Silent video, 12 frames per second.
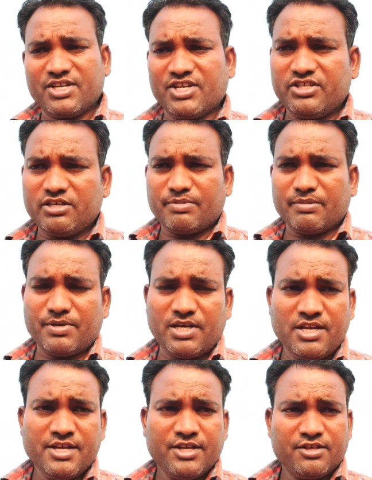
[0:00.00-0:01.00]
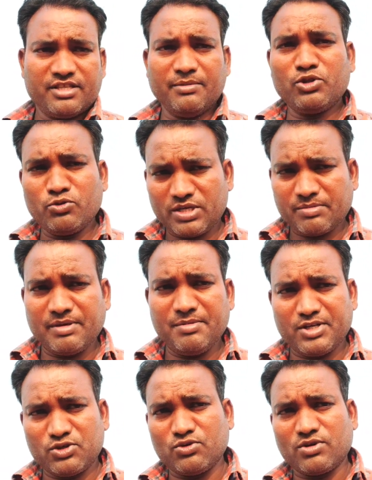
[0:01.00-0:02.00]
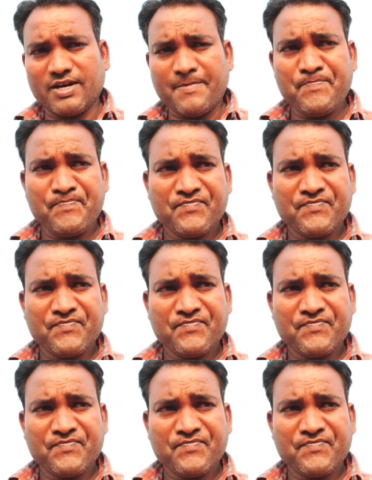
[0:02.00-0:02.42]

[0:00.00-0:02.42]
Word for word: कीजिए पेपर तभी तो वर्क परमिट इशू होगा